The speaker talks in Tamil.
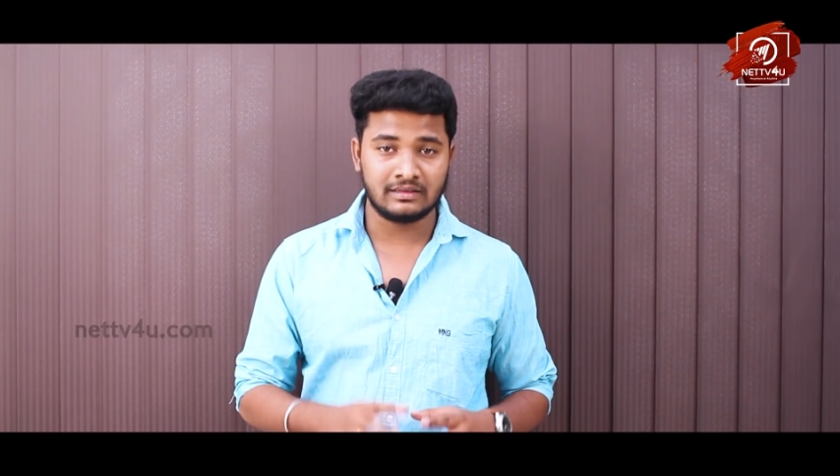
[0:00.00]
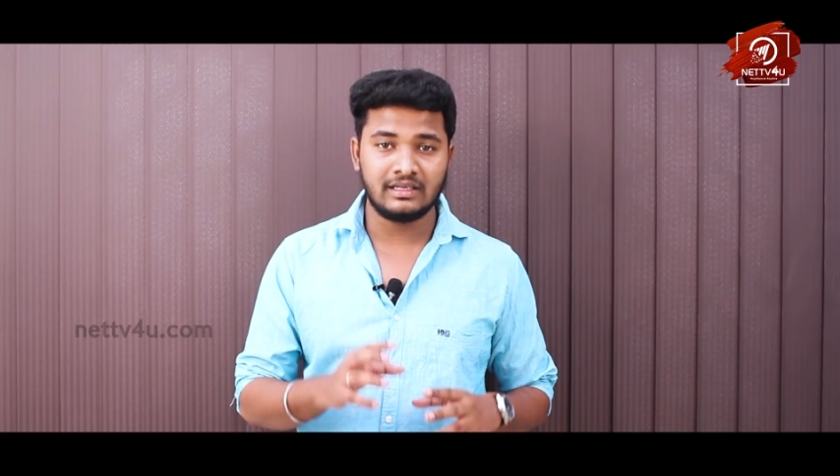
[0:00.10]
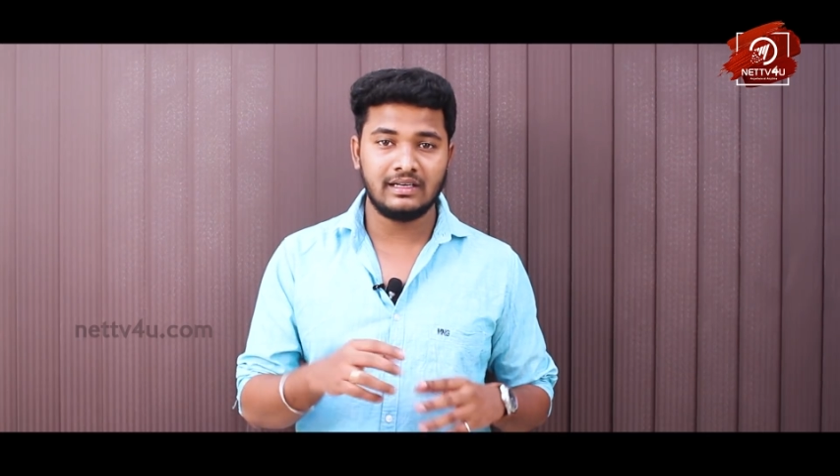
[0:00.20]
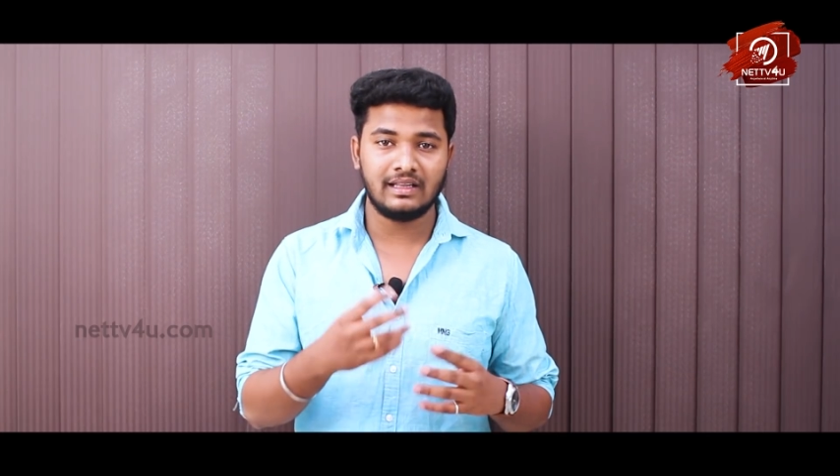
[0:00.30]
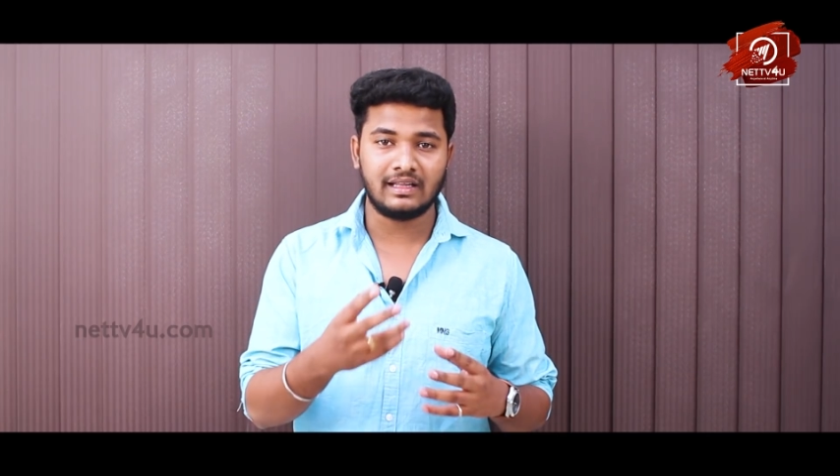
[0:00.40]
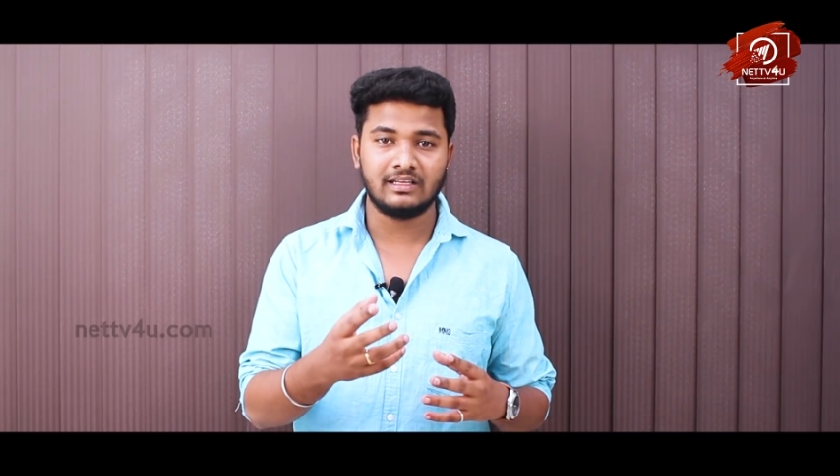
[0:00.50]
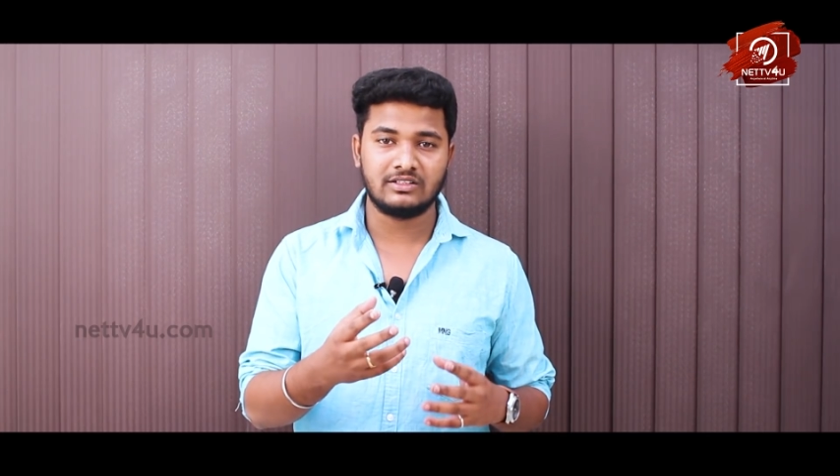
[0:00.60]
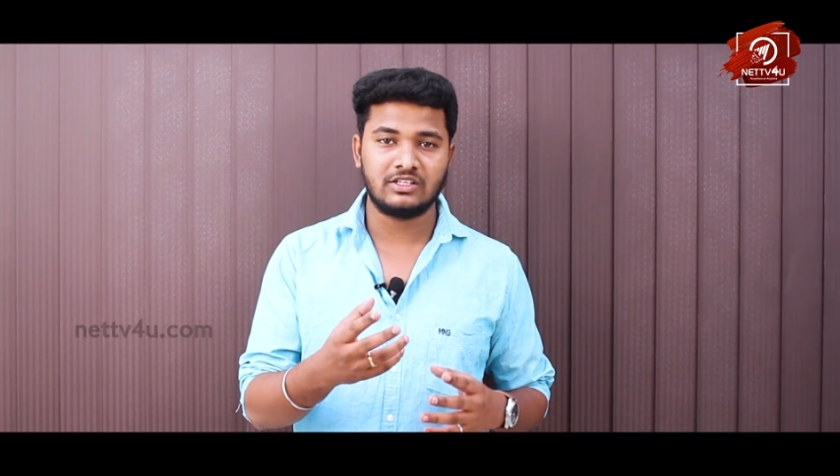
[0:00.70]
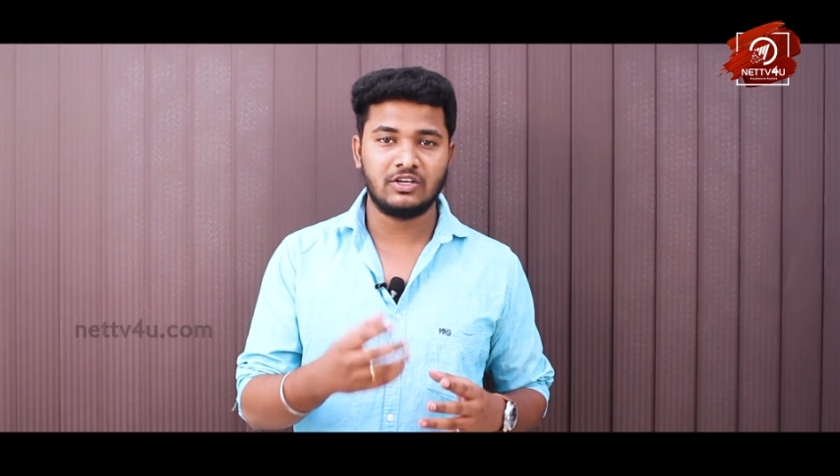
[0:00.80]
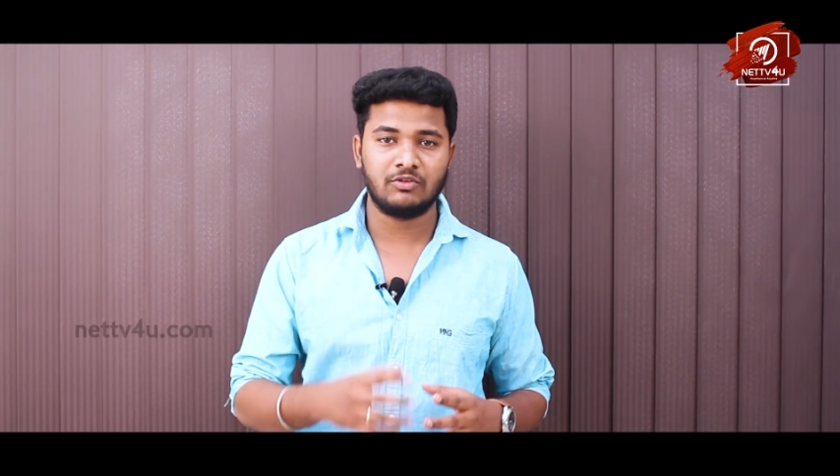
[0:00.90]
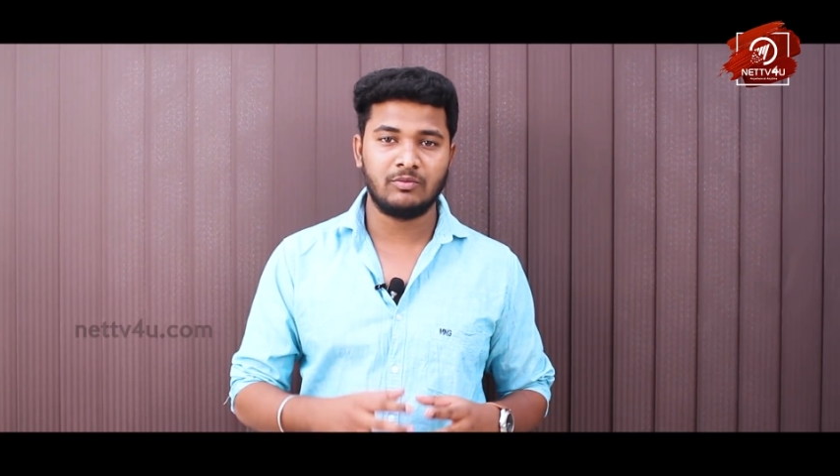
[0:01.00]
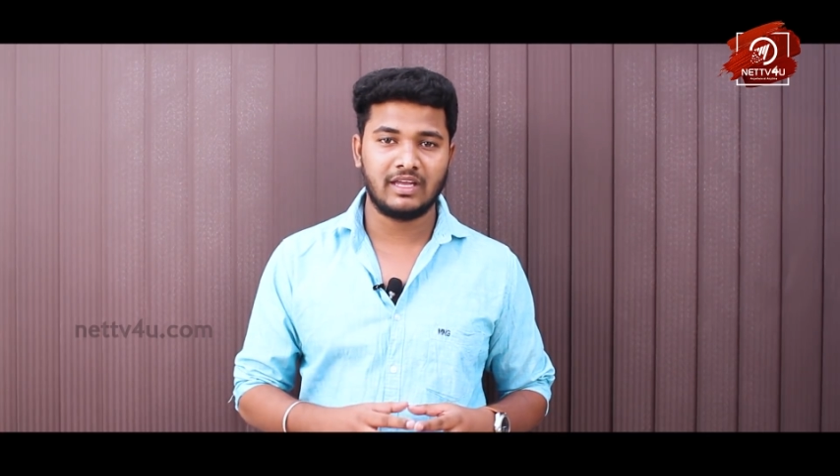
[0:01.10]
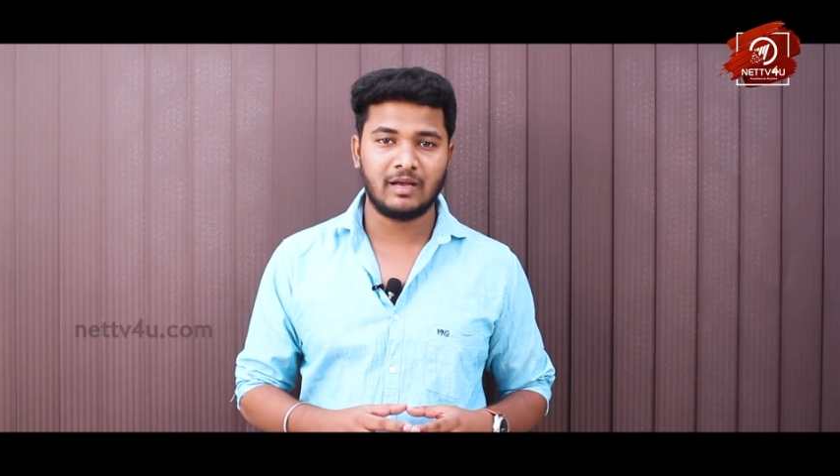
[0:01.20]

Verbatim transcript: த்ரீ டியில் தான் அந்த ஸ்டெரியோஃபோபிக்